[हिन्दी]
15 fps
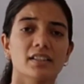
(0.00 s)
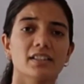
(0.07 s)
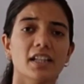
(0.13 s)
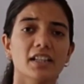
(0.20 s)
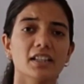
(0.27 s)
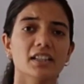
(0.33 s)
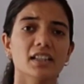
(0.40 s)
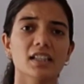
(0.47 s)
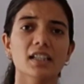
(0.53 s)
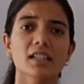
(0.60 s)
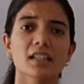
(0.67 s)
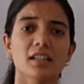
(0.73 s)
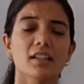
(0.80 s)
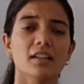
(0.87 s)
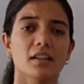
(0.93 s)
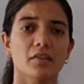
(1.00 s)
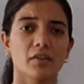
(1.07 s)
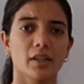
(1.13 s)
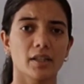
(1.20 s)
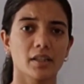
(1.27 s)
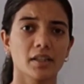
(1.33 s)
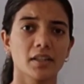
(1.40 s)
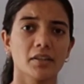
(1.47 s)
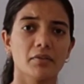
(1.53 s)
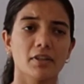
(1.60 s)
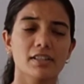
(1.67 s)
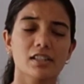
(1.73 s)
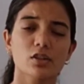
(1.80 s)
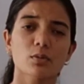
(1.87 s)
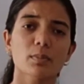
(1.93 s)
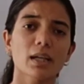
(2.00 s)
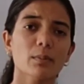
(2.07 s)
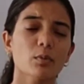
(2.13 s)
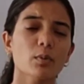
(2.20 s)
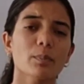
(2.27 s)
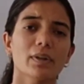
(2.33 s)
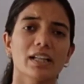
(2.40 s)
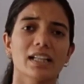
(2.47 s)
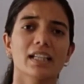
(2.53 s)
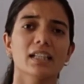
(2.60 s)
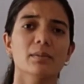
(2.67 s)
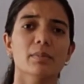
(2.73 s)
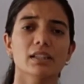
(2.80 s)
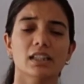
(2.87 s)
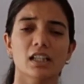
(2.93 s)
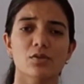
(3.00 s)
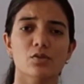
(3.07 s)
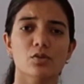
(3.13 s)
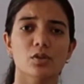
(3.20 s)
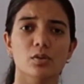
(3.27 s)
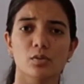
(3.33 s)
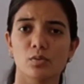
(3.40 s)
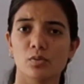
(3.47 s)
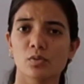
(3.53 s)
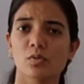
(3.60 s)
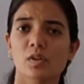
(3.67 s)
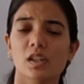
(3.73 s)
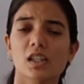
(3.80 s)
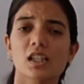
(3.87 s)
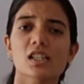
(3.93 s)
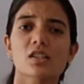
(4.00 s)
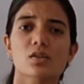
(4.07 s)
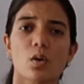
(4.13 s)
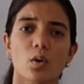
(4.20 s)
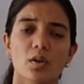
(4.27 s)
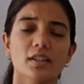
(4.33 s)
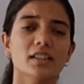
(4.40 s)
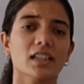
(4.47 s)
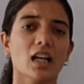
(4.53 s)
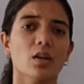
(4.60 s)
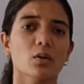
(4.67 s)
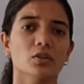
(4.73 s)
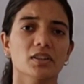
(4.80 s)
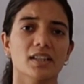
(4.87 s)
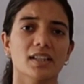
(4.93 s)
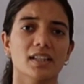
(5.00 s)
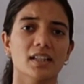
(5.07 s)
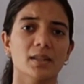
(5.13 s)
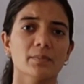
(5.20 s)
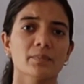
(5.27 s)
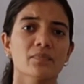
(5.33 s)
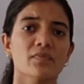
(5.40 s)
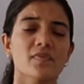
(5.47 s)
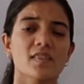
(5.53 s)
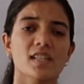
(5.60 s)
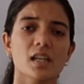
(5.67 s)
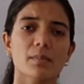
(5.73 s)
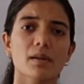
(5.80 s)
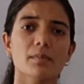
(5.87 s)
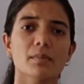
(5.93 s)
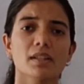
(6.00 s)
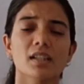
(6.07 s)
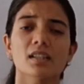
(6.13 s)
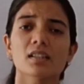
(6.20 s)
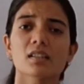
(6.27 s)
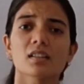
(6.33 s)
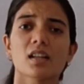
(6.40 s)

यानी कि लवण वैसे तो मैं आपको पहले ही बता चुकी हूँ कि सोल्ट क्या होते हैं जब हमने